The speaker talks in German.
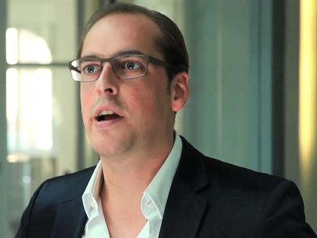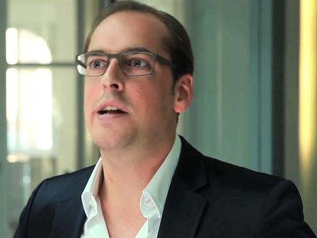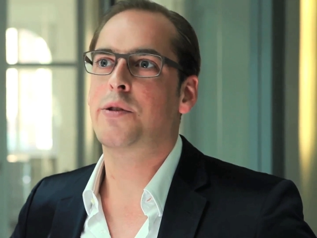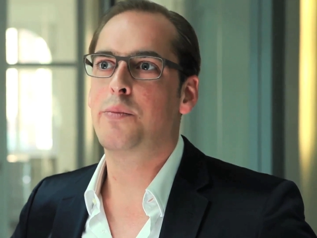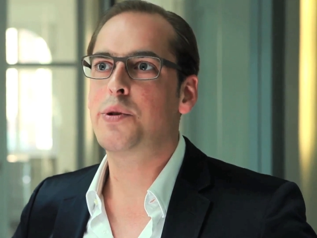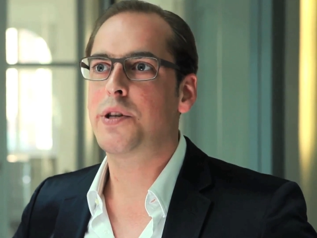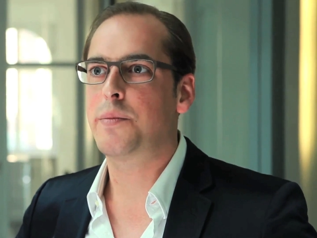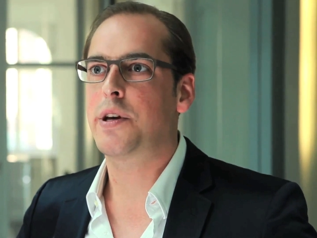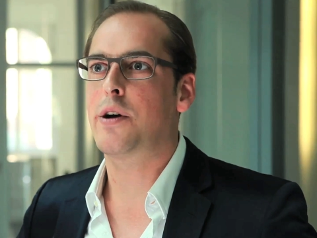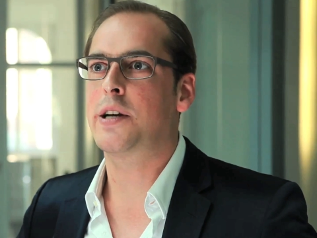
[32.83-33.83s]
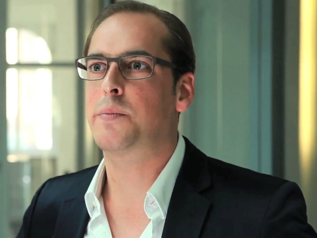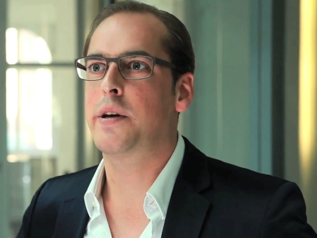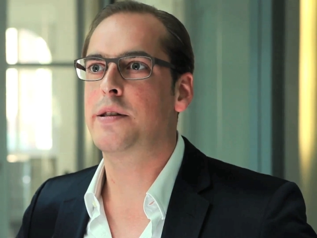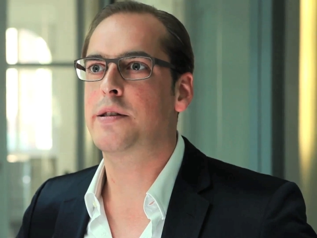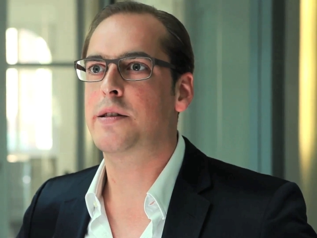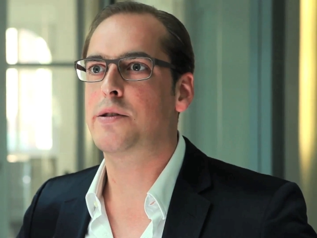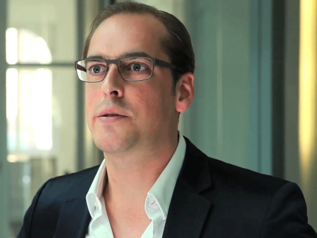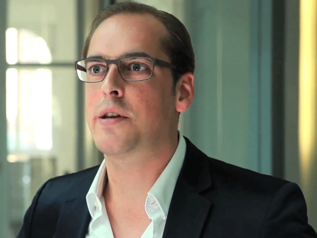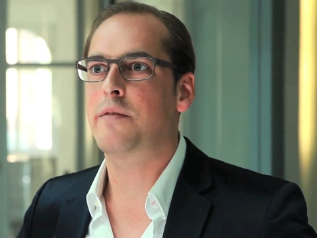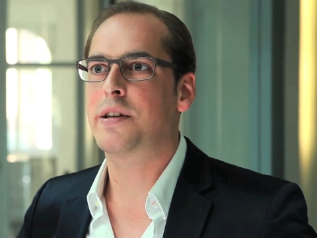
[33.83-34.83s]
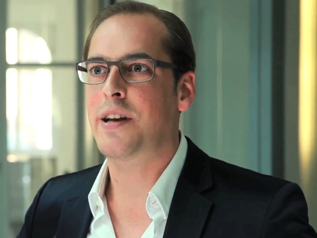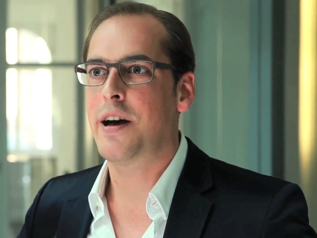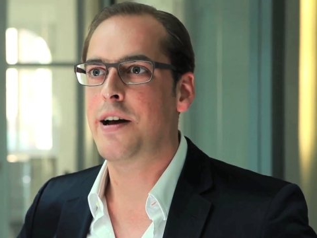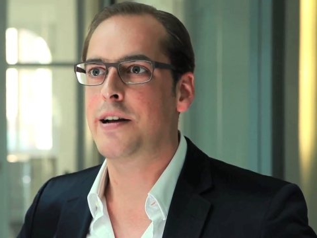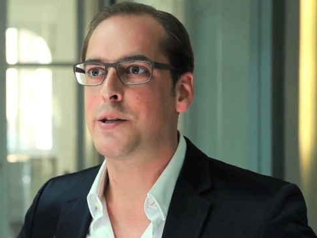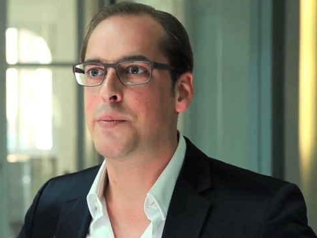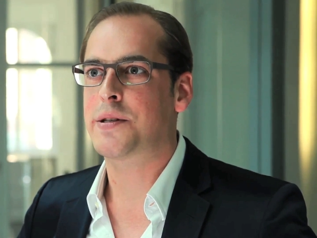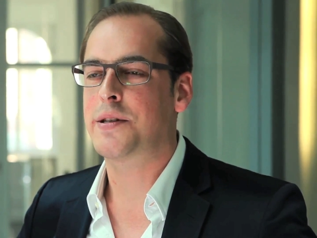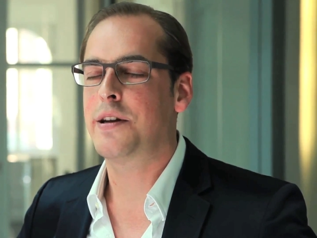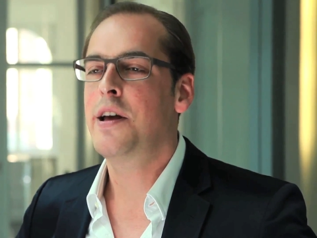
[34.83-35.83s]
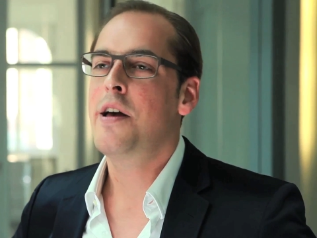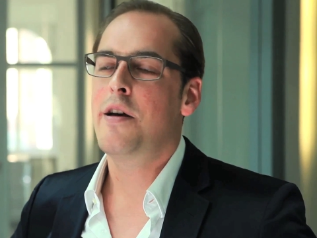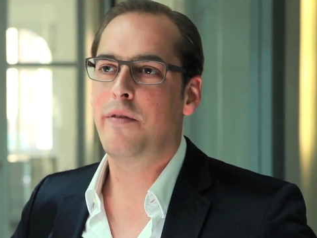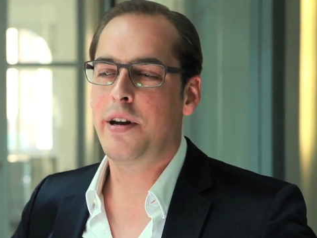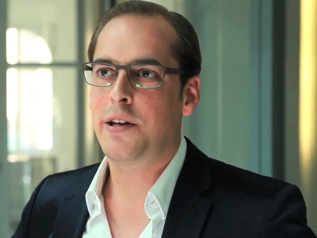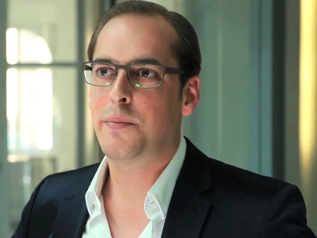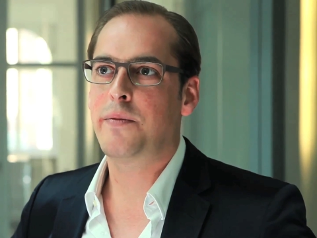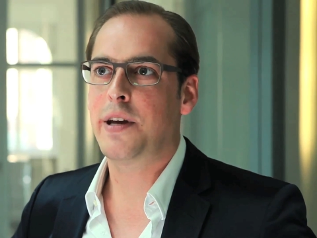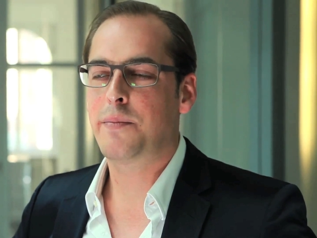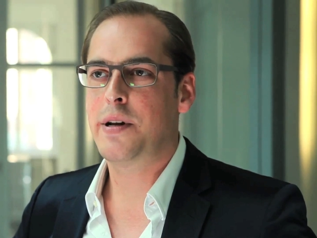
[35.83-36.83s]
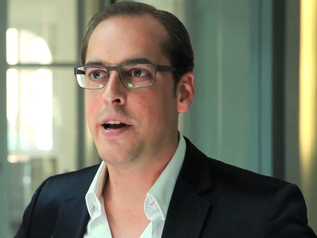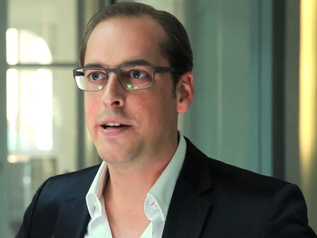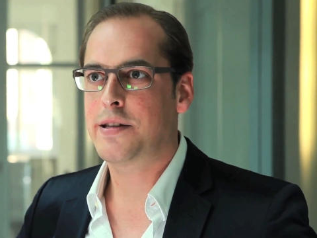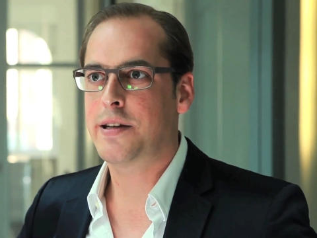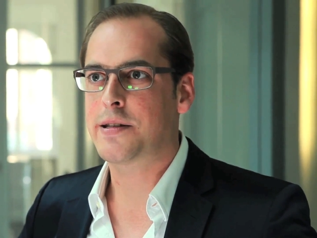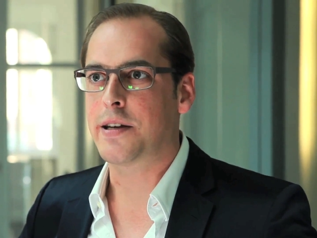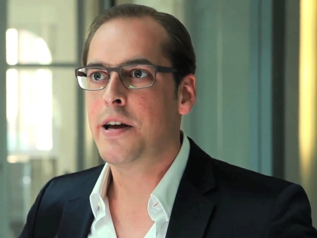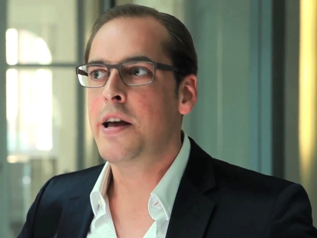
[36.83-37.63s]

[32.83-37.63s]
Also muss ich mich auch erstmal hinsetzen und sagen, was kann alles passieren, wenn ich Bewegtbild einsetze.